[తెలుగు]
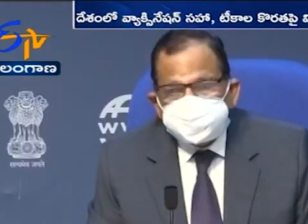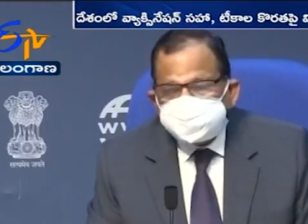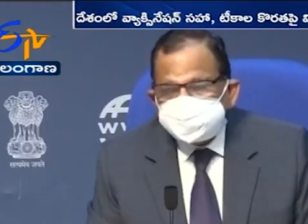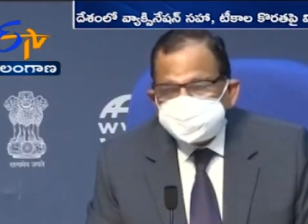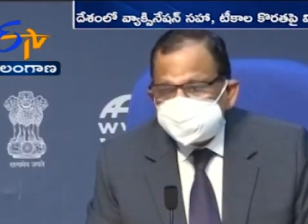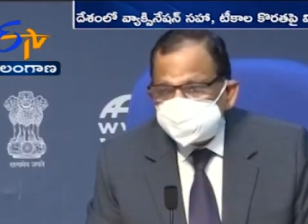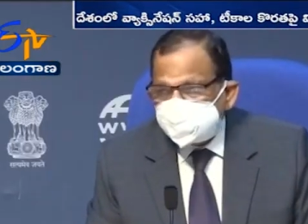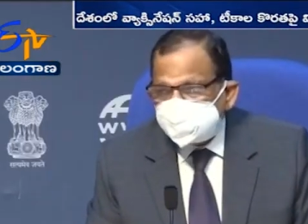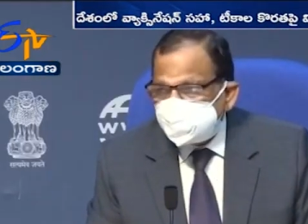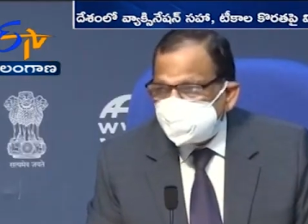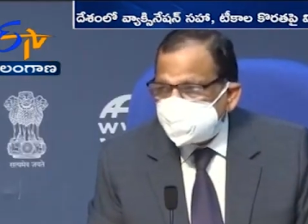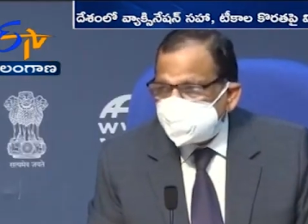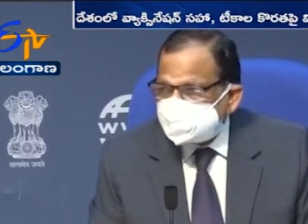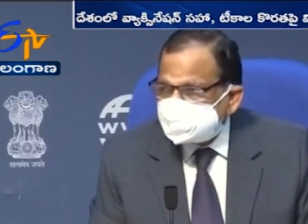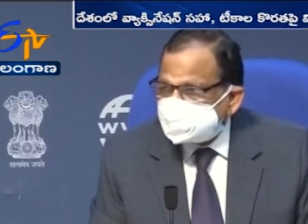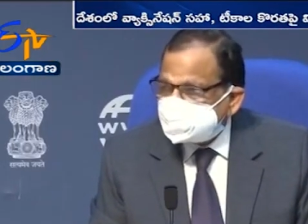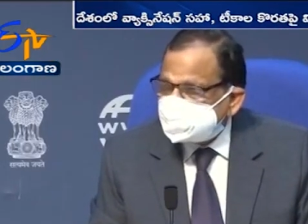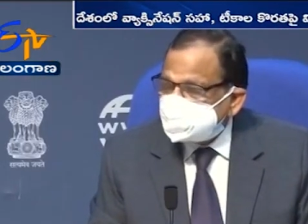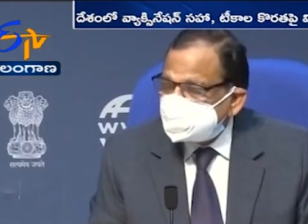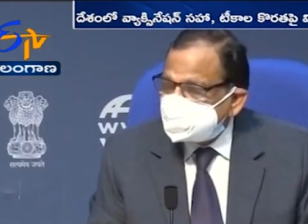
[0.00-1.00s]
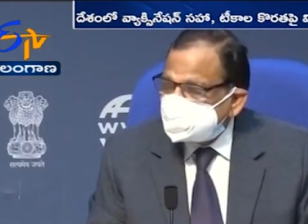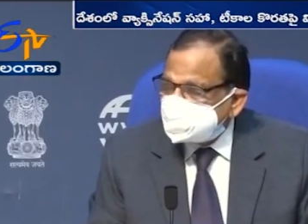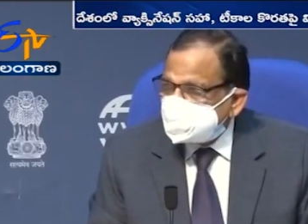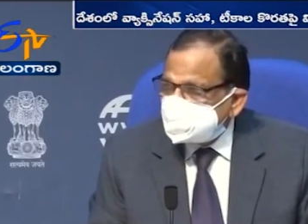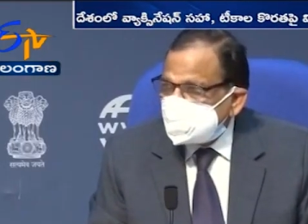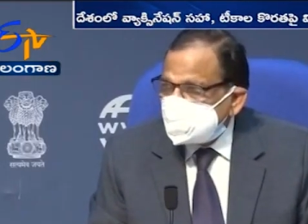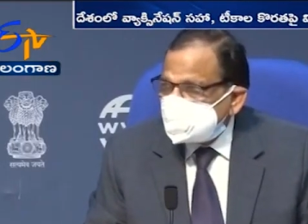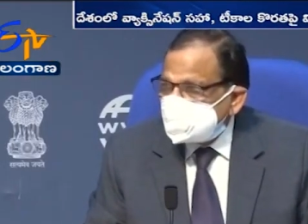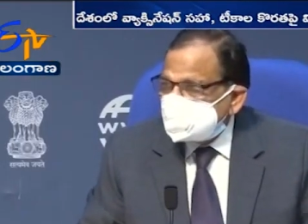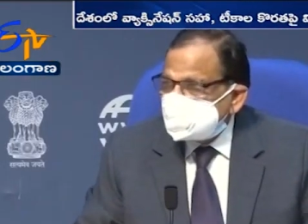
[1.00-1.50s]
చేయాలన్న ఢిల్లీ
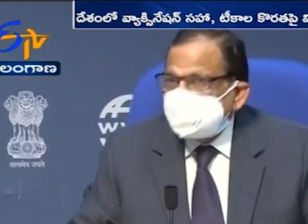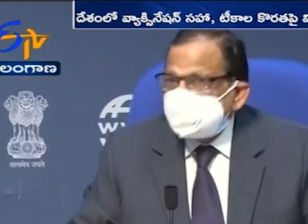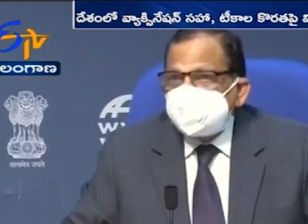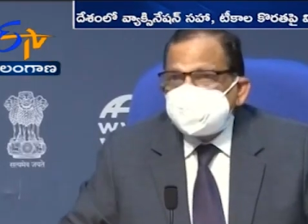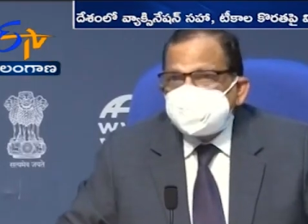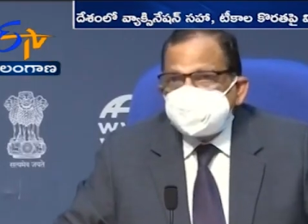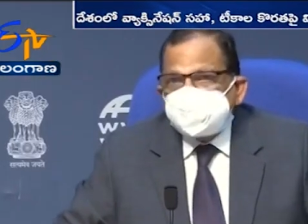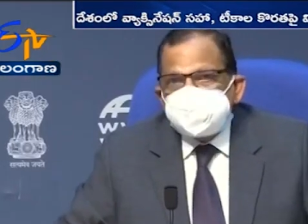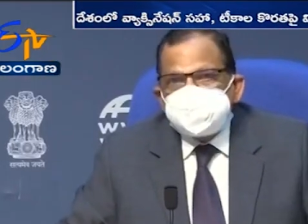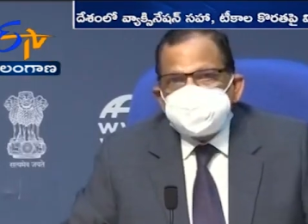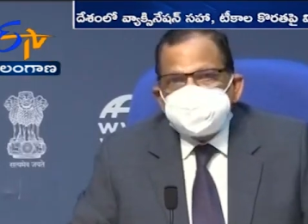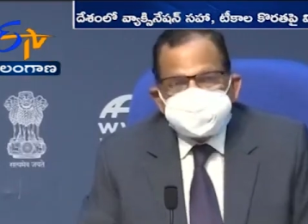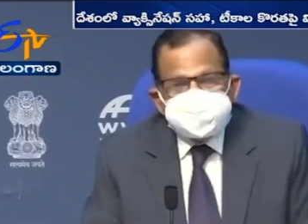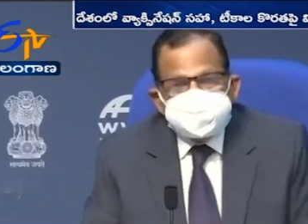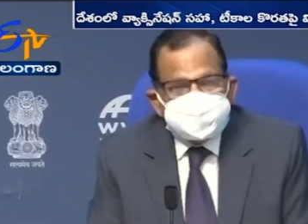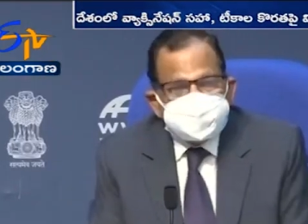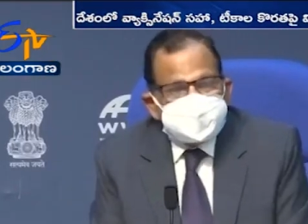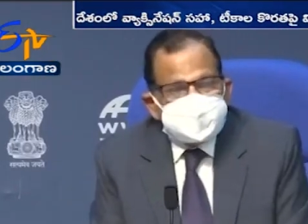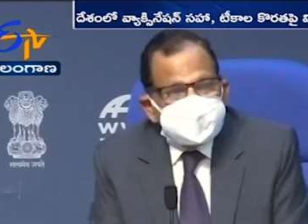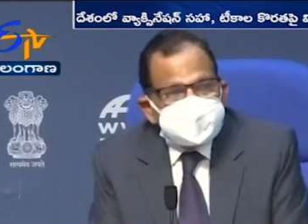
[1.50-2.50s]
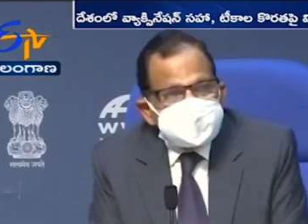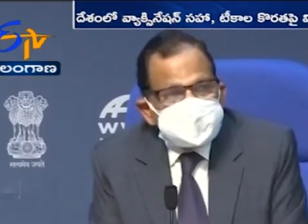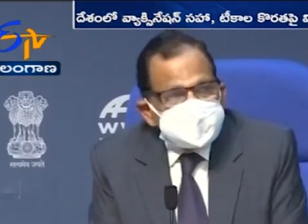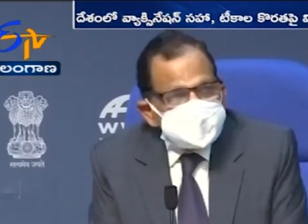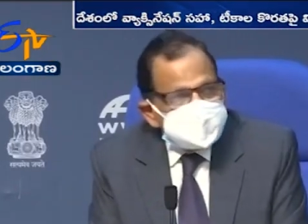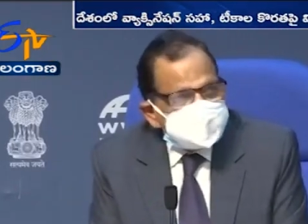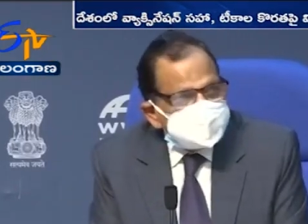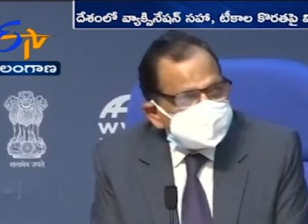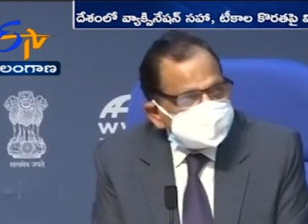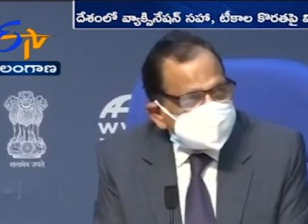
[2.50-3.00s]
సీఎం అరవింద్ కేజ్రీవాల్
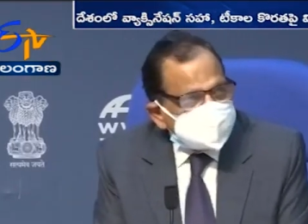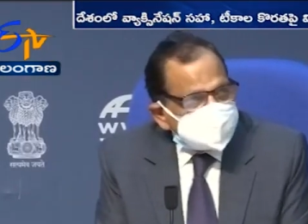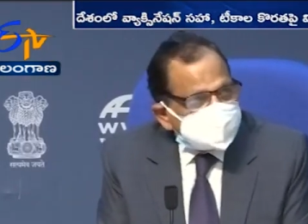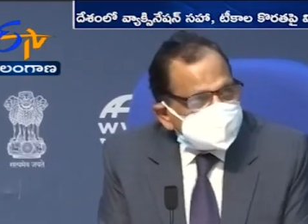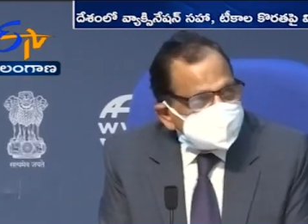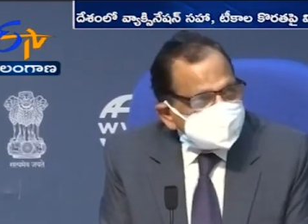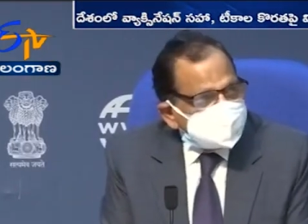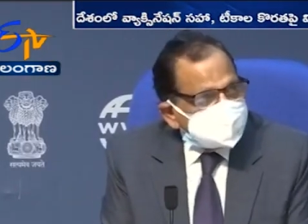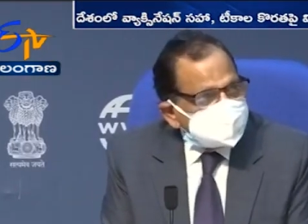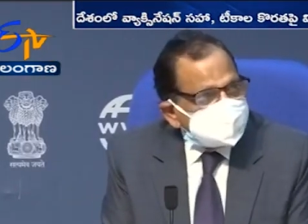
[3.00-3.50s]
సూచనపై స్పందించిన